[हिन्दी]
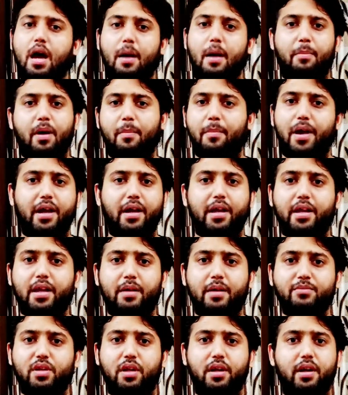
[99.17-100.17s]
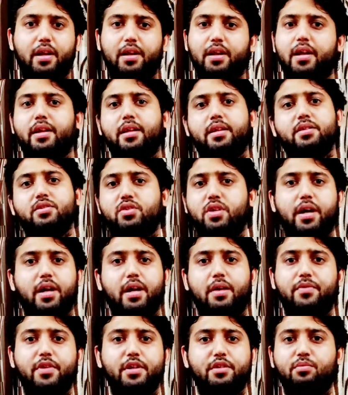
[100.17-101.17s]
आपका बाकी काम चल रहा है ना
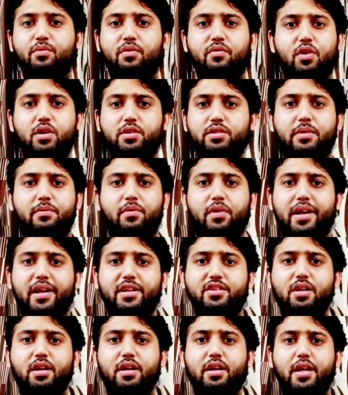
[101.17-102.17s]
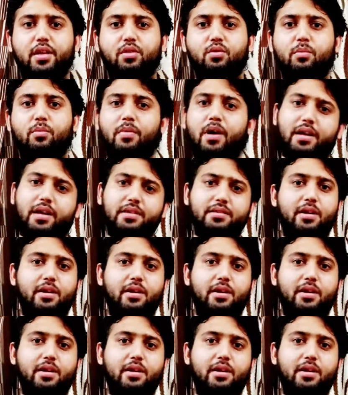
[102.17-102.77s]
इंस्टाग्राम फेसबुक व्हाट्सएप वगैरह चल रहा है तो मार्क